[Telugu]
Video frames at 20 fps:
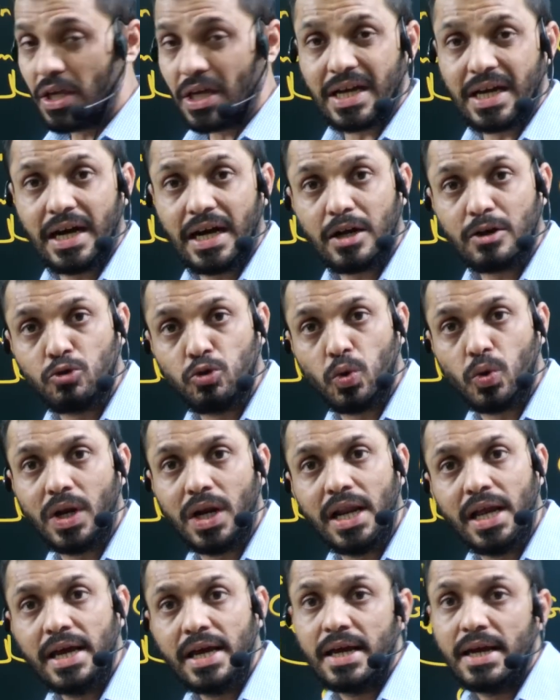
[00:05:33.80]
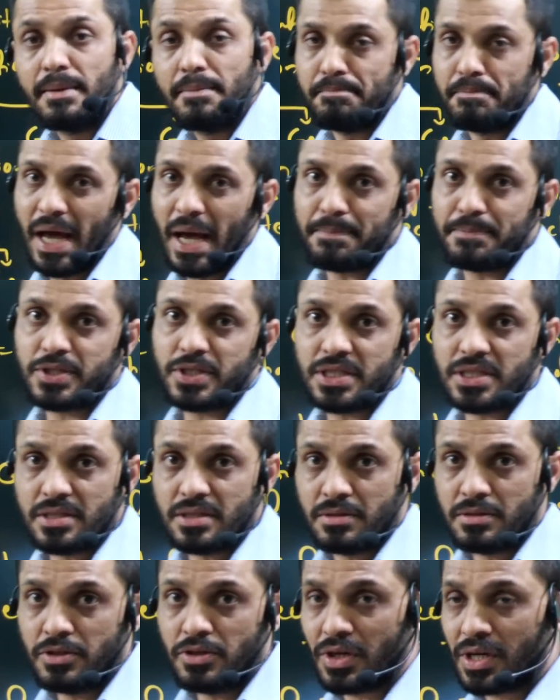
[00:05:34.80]
ఈ యొక్క గూగుల్ మ్యాప్స్
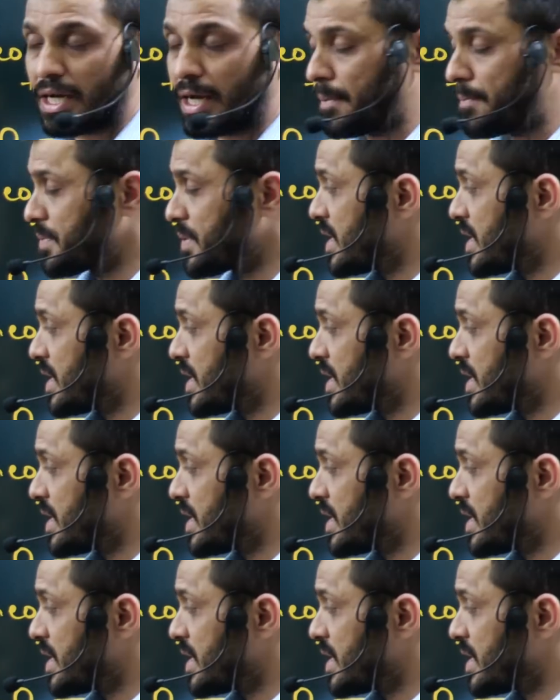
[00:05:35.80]
ఈ యొక్క